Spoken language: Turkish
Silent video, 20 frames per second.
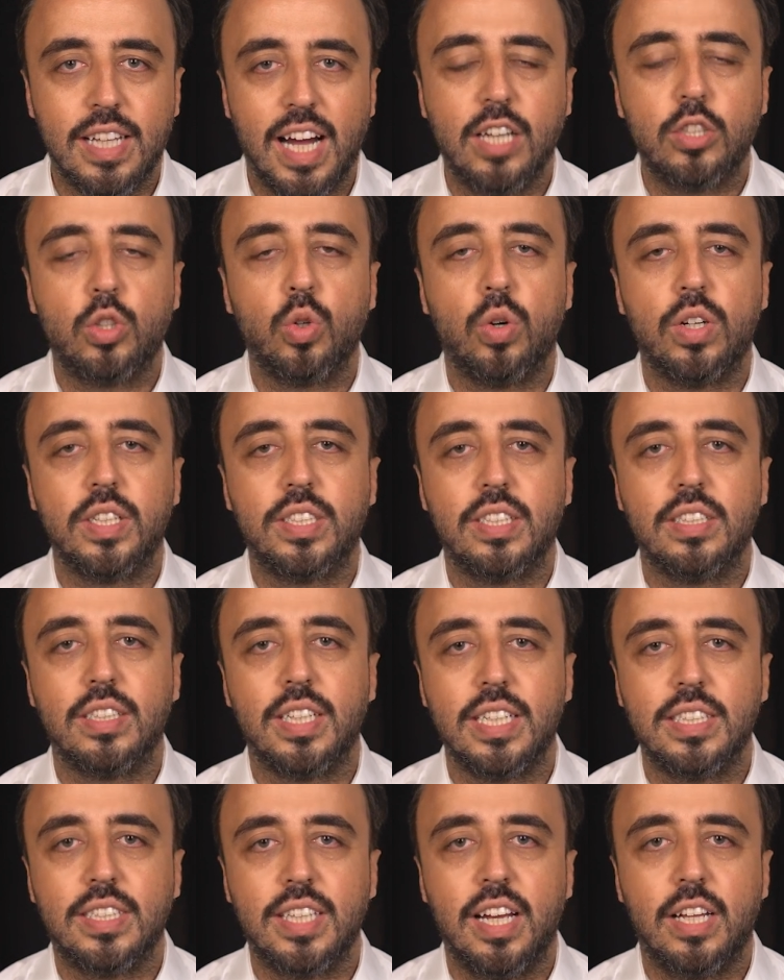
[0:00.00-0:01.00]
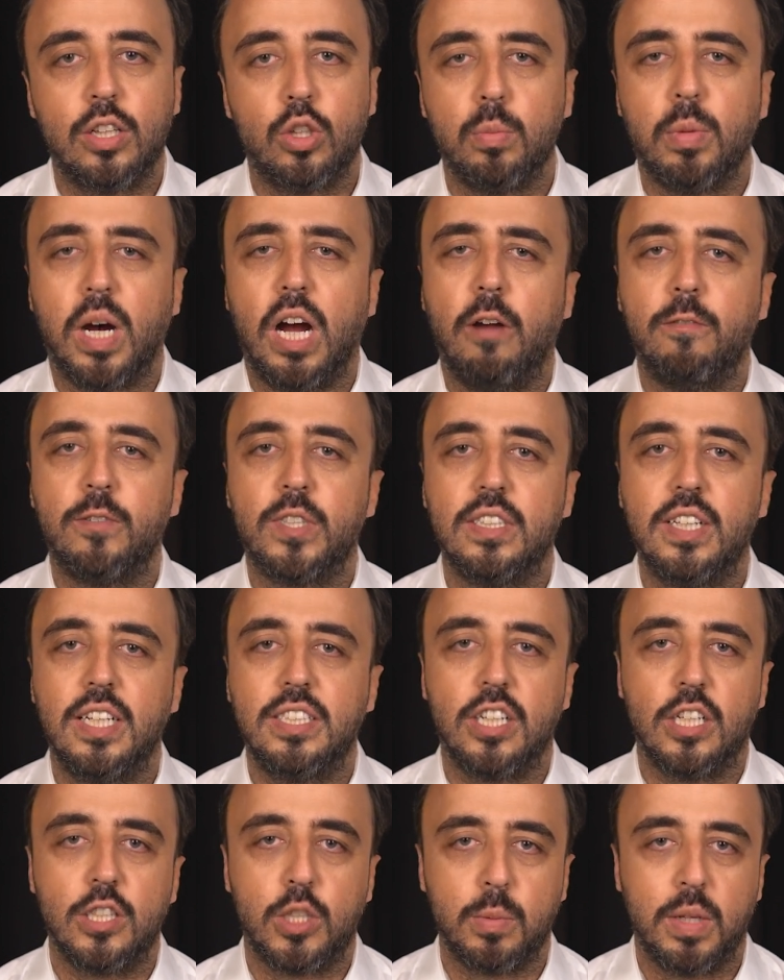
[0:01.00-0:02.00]
daha sonrasında ise Dubai ofisinde
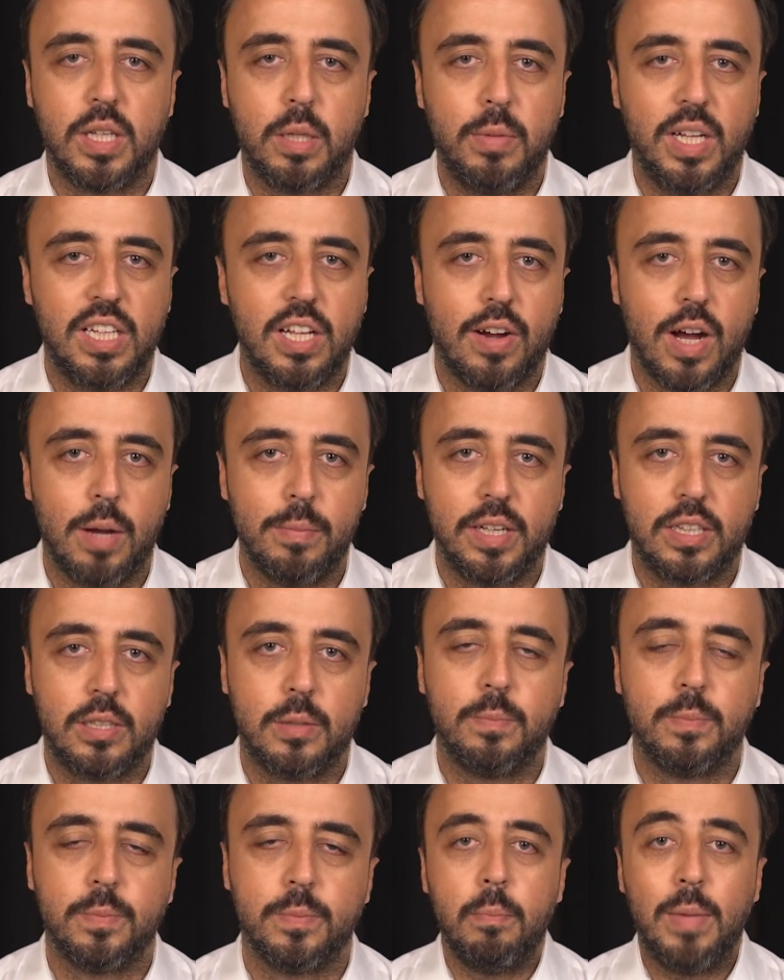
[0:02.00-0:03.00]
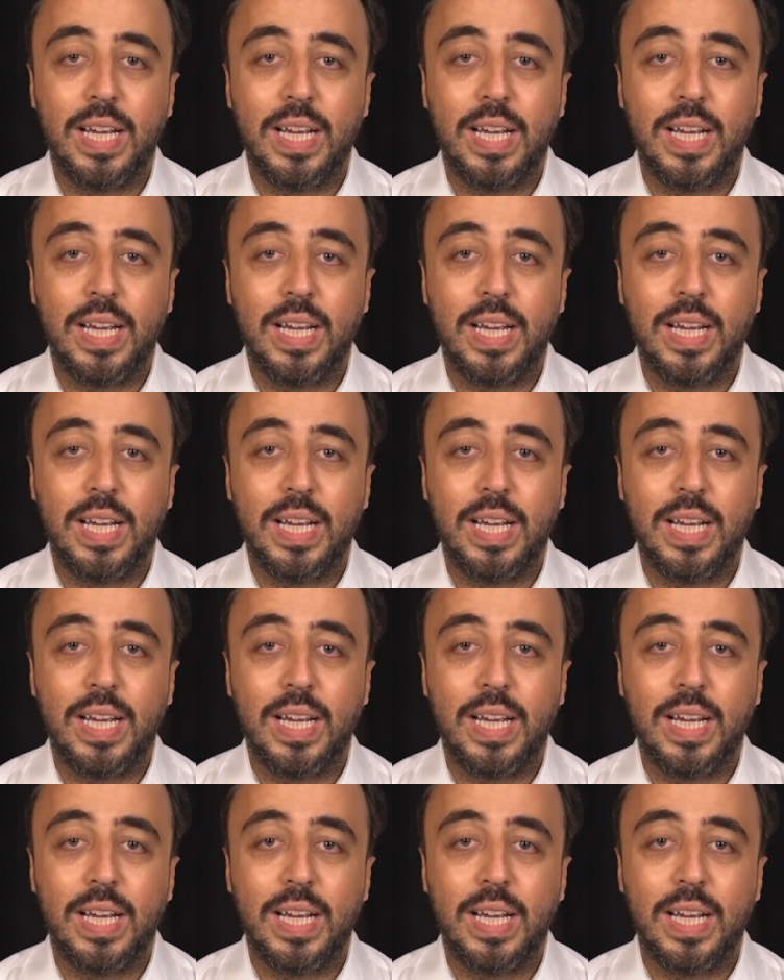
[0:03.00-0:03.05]
çalışmalarıma devam ettim.